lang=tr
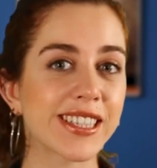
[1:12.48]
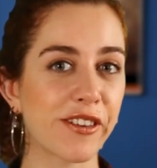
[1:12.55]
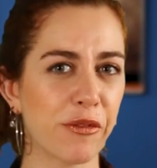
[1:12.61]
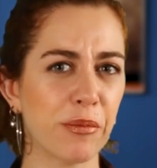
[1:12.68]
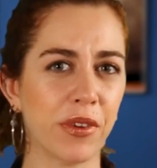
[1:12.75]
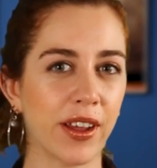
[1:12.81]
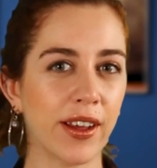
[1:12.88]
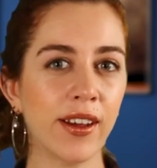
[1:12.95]

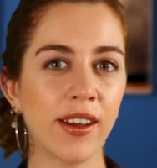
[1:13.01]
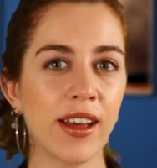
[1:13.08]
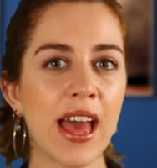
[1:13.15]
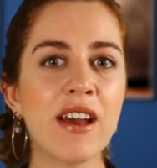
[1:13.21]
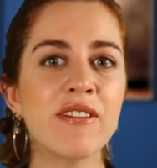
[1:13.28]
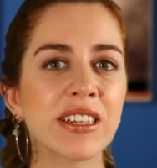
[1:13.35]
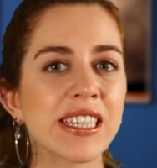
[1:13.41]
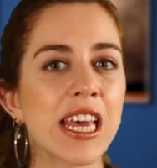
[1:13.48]
sevimli.
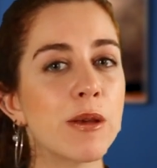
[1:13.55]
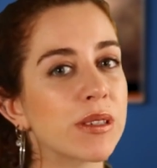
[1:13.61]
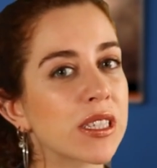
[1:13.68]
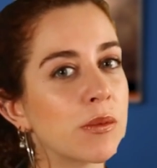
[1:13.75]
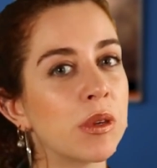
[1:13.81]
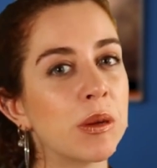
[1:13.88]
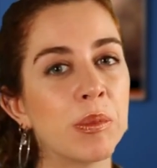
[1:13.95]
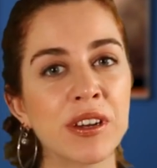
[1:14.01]
Evet
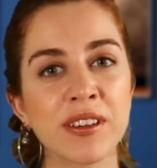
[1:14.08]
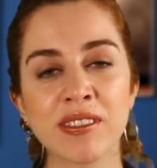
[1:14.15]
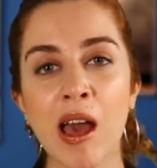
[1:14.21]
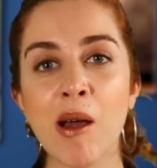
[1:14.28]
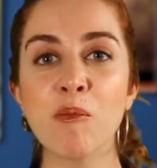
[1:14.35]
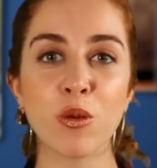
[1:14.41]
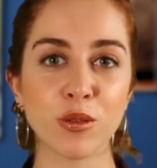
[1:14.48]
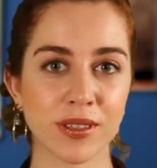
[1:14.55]
hepsi
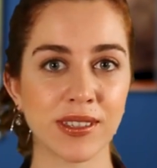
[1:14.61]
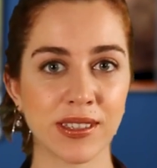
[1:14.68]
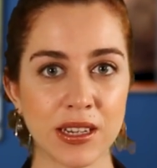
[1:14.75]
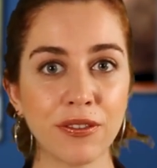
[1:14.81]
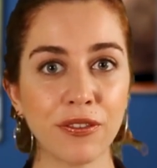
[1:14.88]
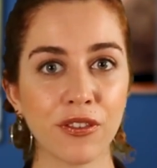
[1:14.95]
birbirinden pozitif